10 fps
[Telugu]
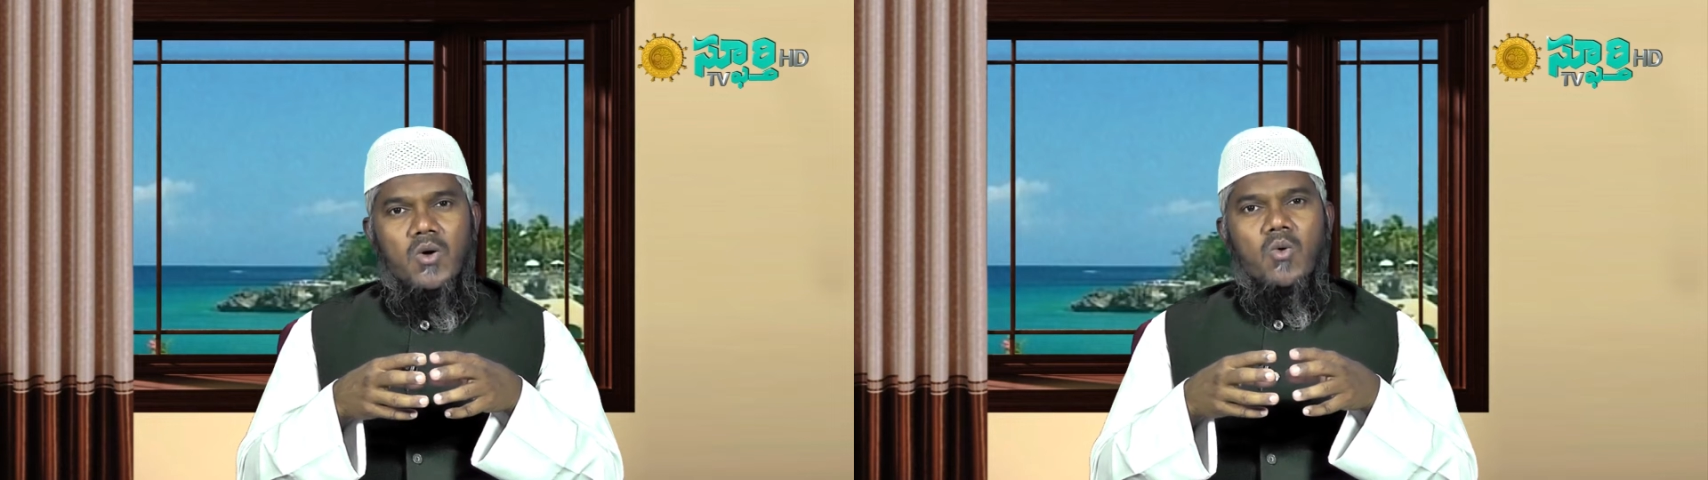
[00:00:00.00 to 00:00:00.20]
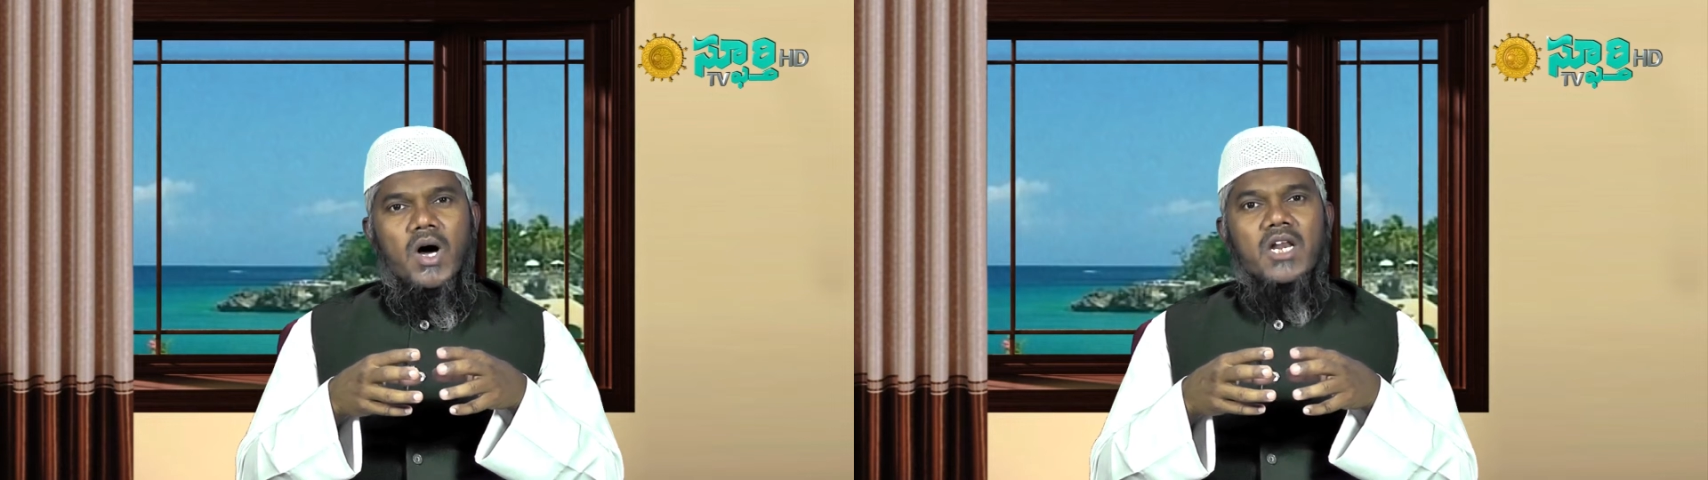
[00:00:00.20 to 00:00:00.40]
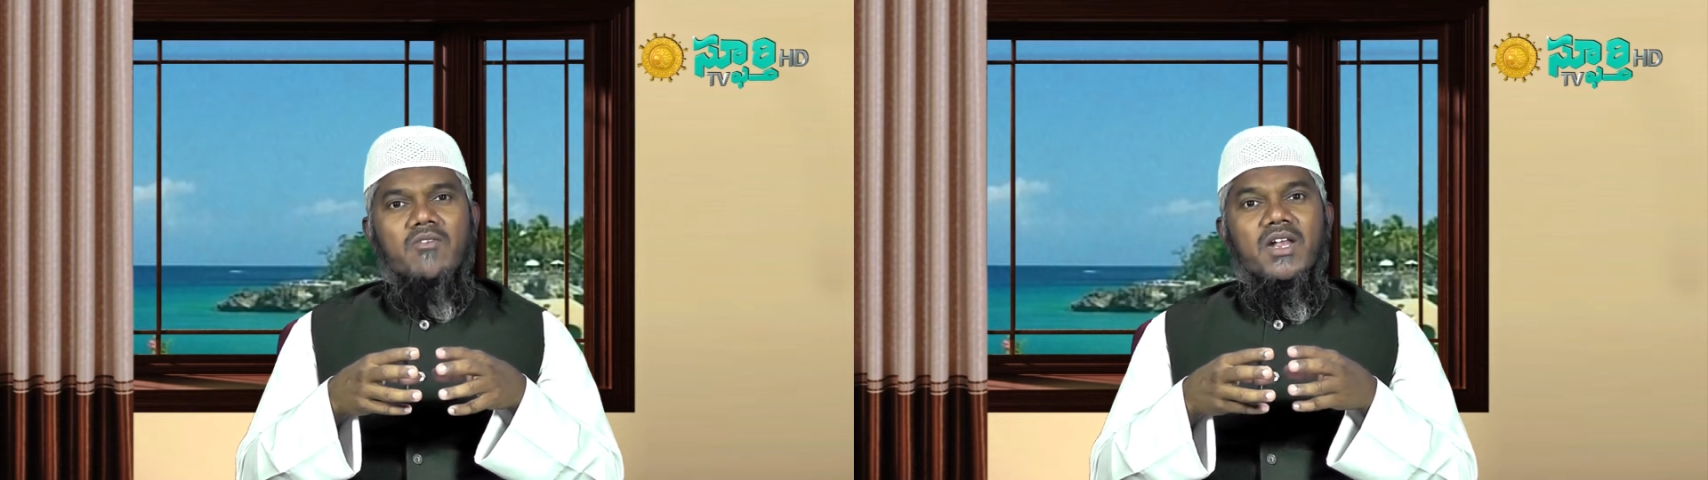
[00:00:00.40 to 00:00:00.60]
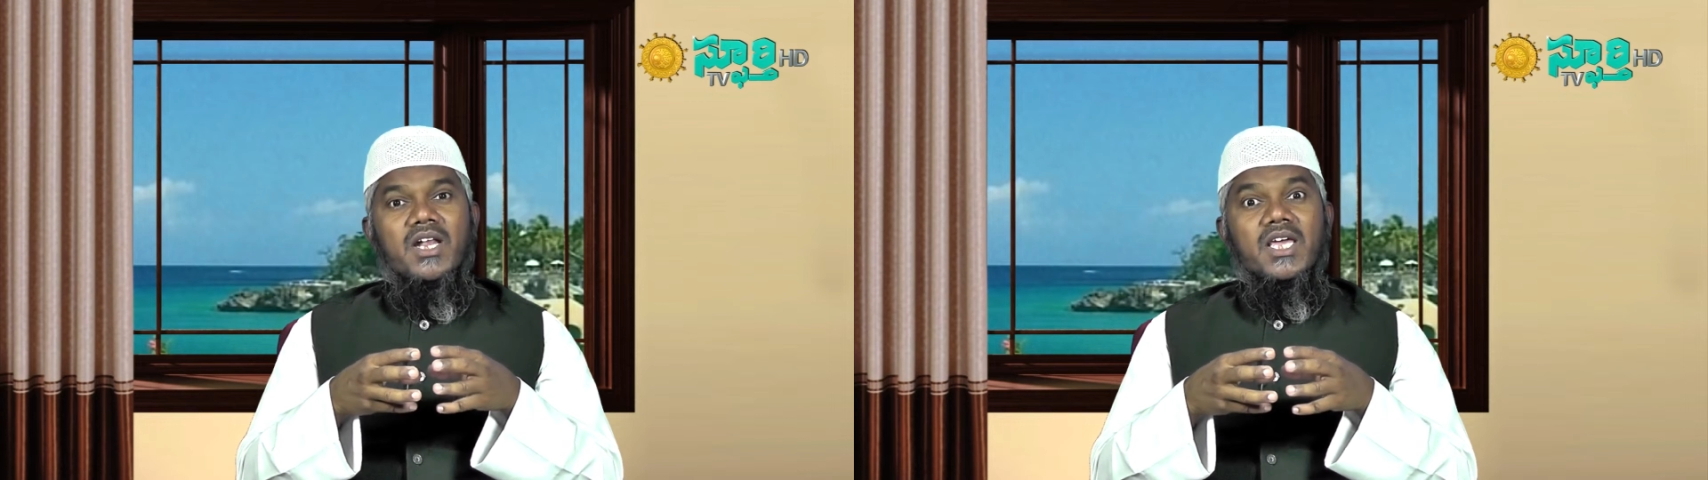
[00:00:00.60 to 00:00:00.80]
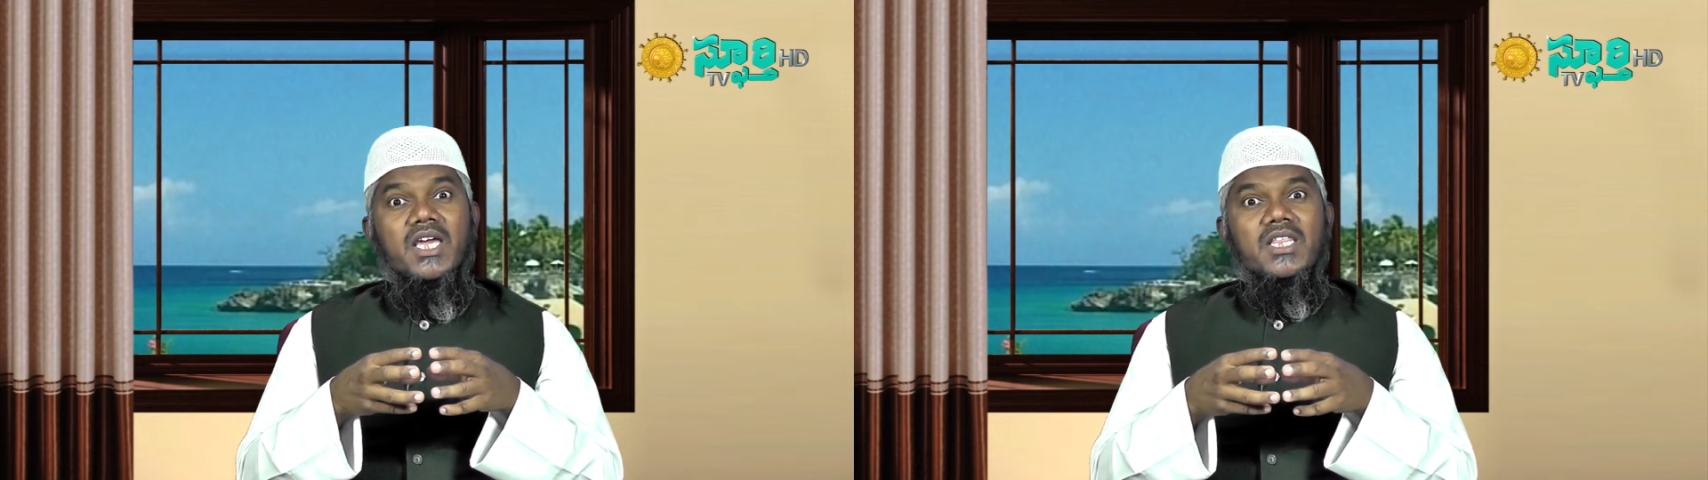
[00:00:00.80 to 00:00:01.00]
వారి వల్ల
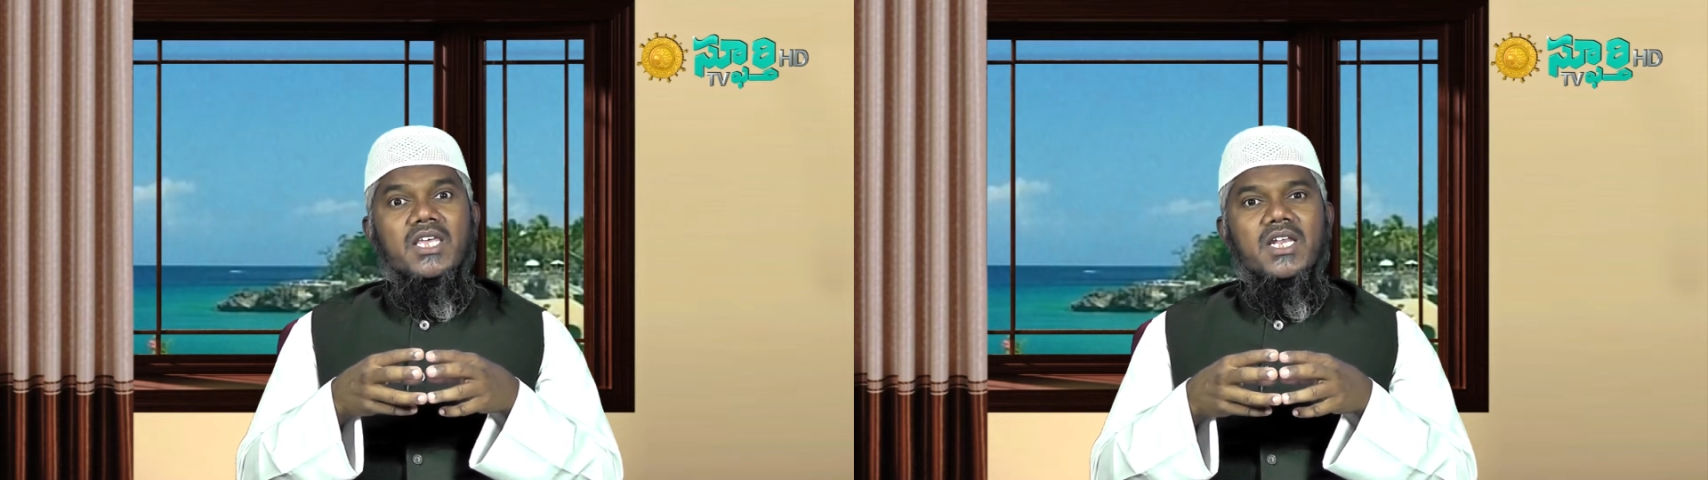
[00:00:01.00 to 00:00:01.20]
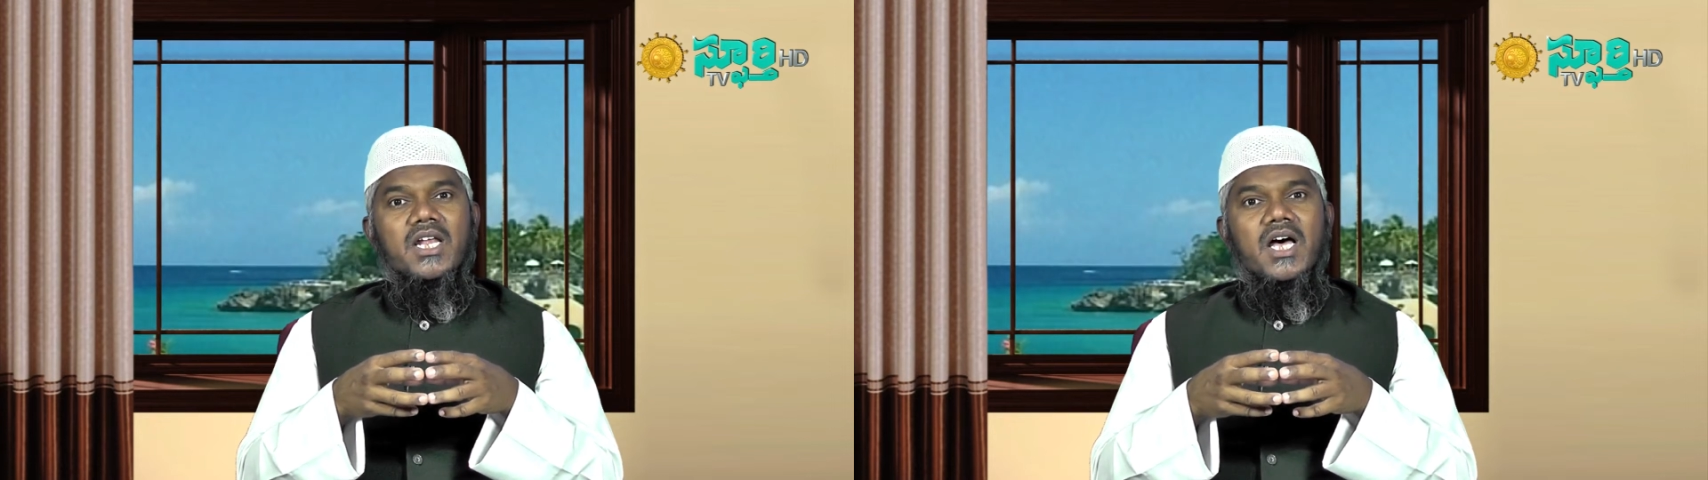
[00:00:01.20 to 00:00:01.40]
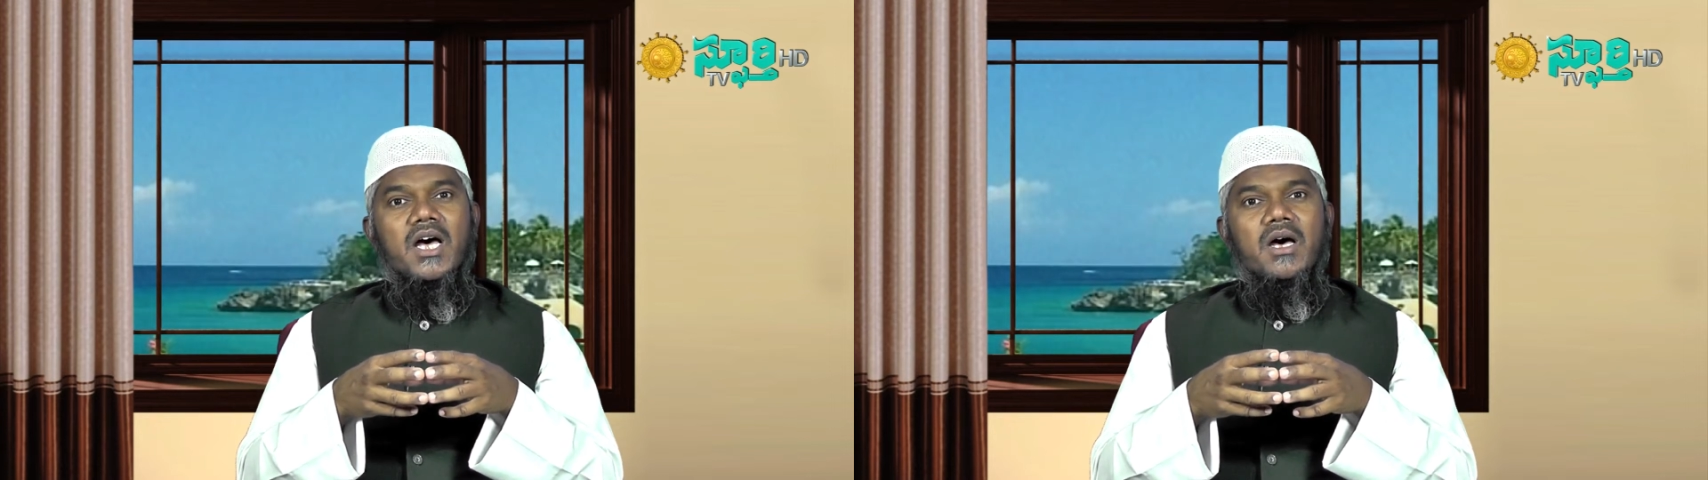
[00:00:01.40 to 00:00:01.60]
ఏదైనా